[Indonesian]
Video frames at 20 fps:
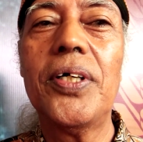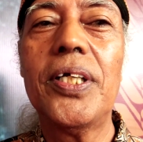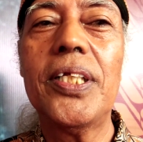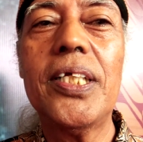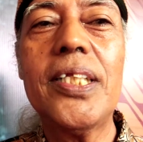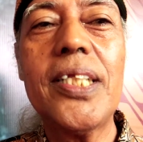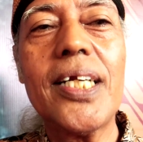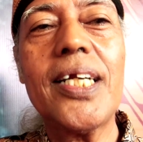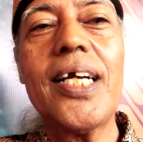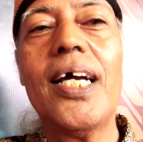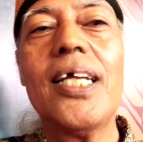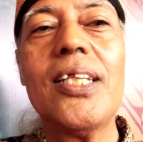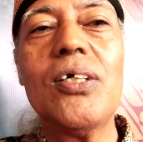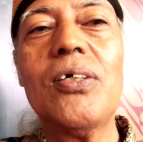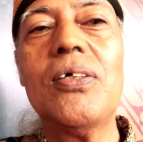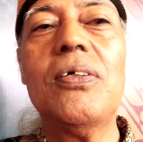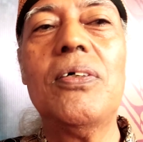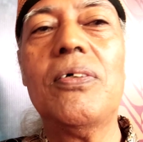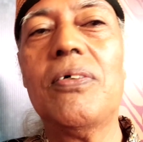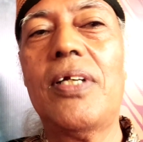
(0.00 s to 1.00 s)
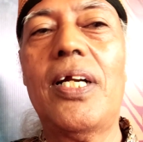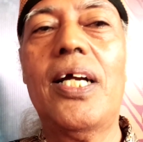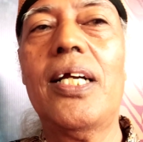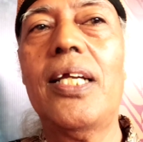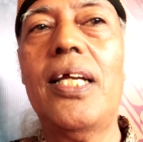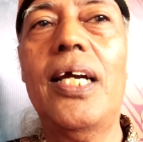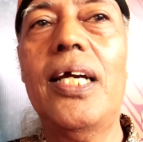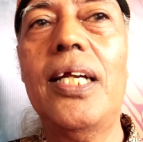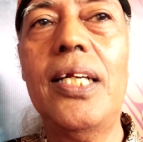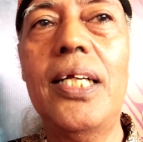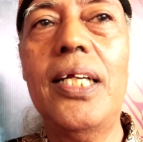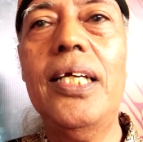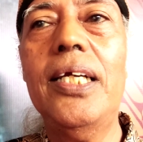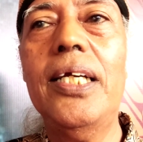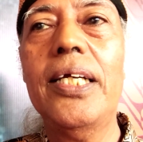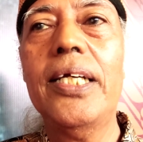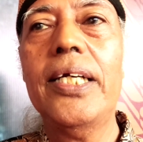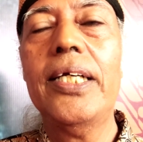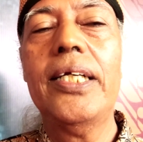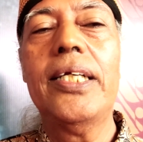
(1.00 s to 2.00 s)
Itu tergantung orangnya ini nah.